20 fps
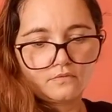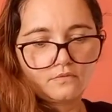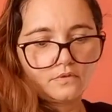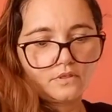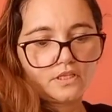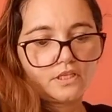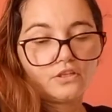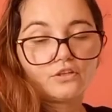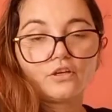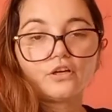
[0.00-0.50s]

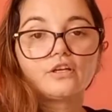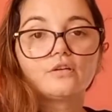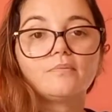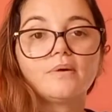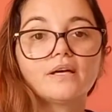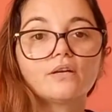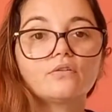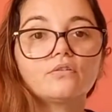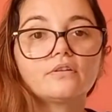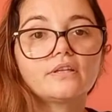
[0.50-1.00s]
Ignora o
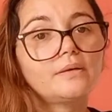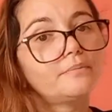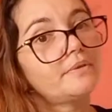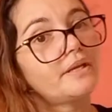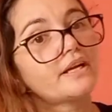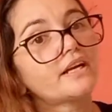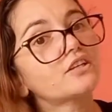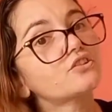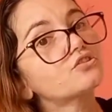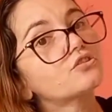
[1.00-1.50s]
barulho da minha
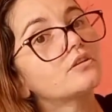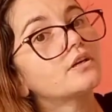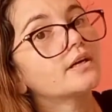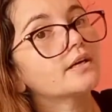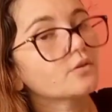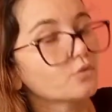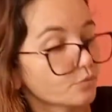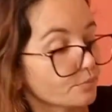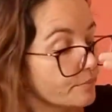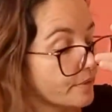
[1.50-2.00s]

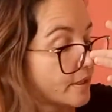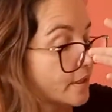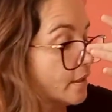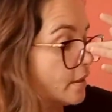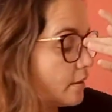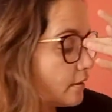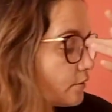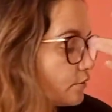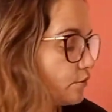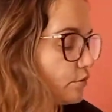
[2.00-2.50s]
cachorra
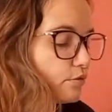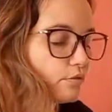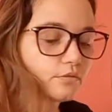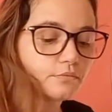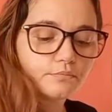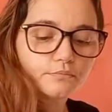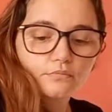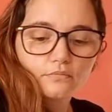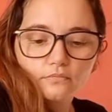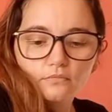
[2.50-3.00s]

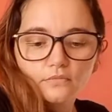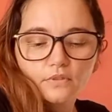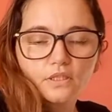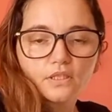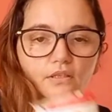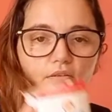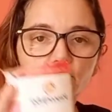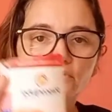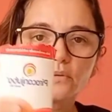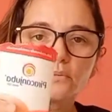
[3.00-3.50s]
comendo.
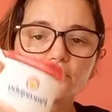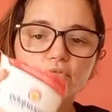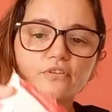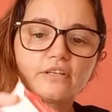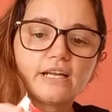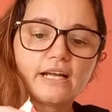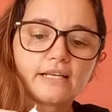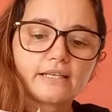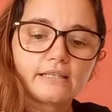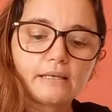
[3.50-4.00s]
Vamos
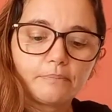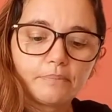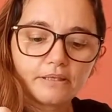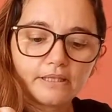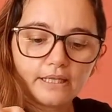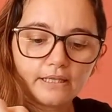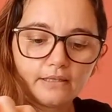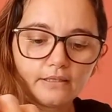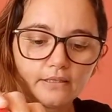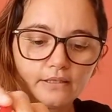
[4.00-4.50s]
virar aqui na
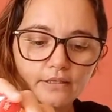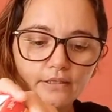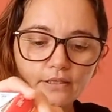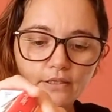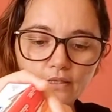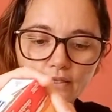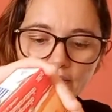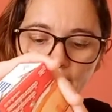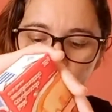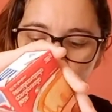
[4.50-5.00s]

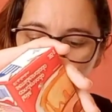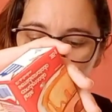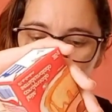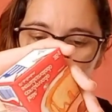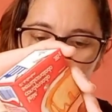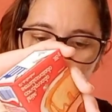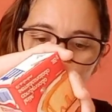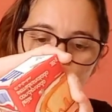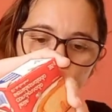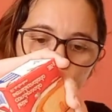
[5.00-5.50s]
panelinha.
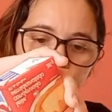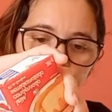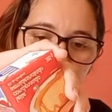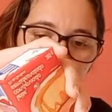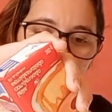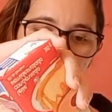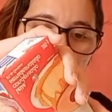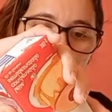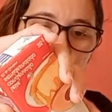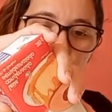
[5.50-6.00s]

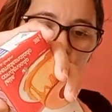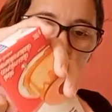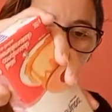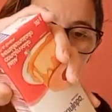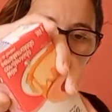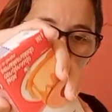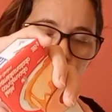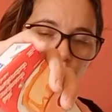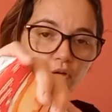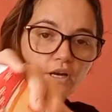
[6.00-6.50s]

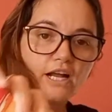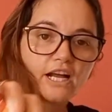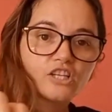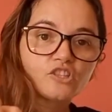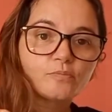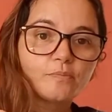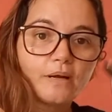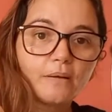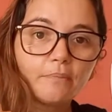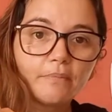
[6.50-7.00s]
Pra
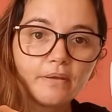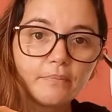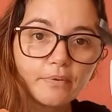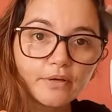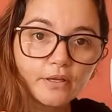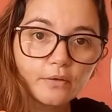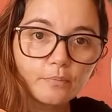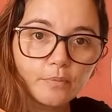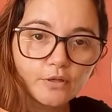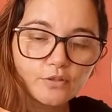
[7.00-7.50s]
raspar bem,
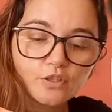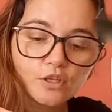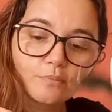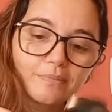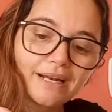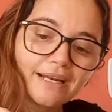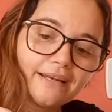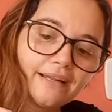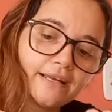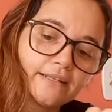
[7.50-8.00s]
porque não pode
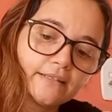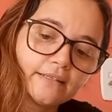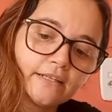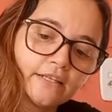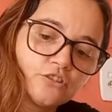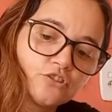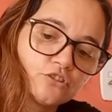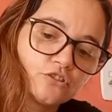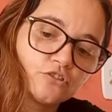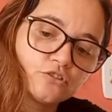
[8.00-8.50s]
sobrar nada, né,
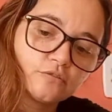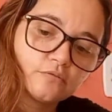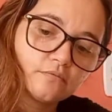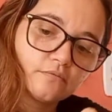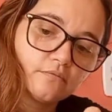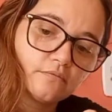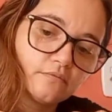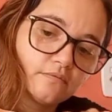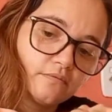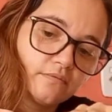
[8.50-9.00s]
gente?
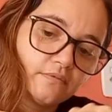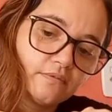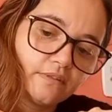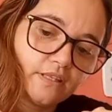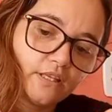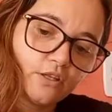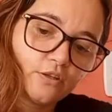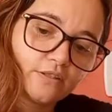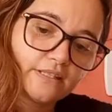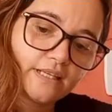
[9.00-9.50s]

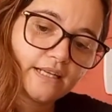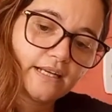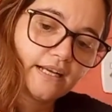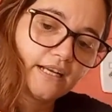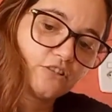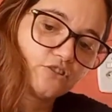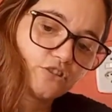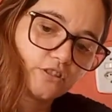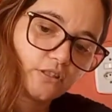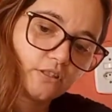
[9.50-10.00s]
na nossa
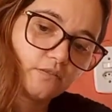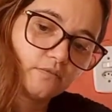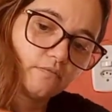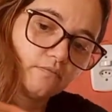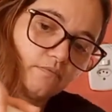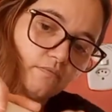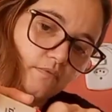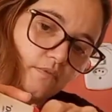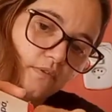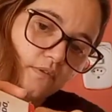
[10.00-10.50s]
caixa aqui.
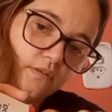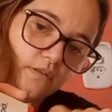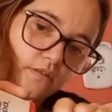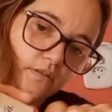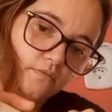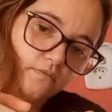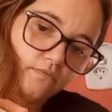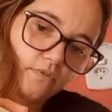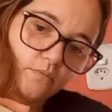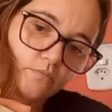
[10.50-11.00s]

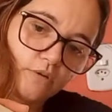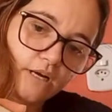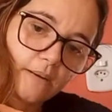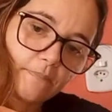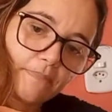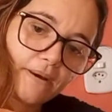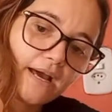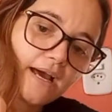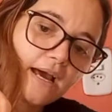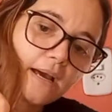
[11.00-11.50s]
Vamos
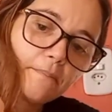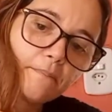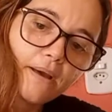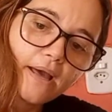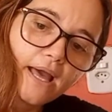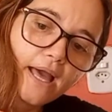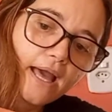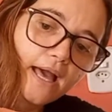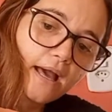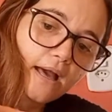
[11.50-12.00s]
rapar,
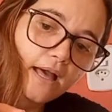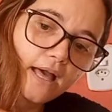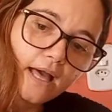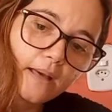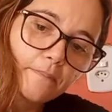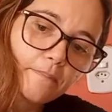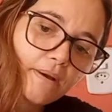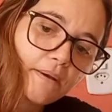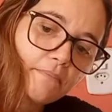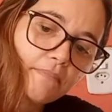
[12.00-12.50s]
rapar,
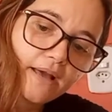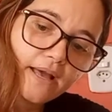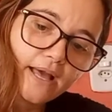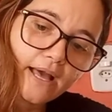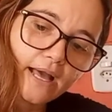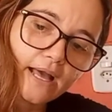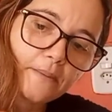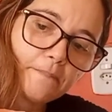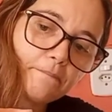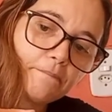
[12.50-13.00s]
rapar,
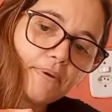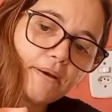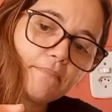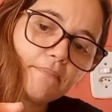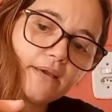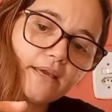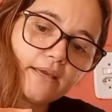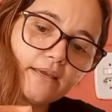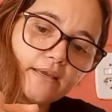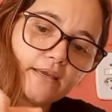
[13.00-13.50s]
rapar
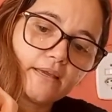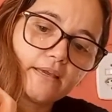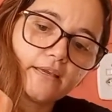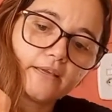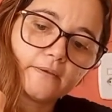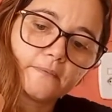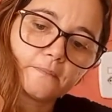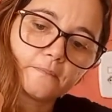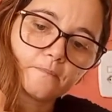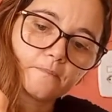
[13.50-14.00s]

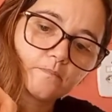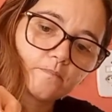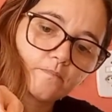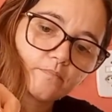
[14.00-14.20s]
bem.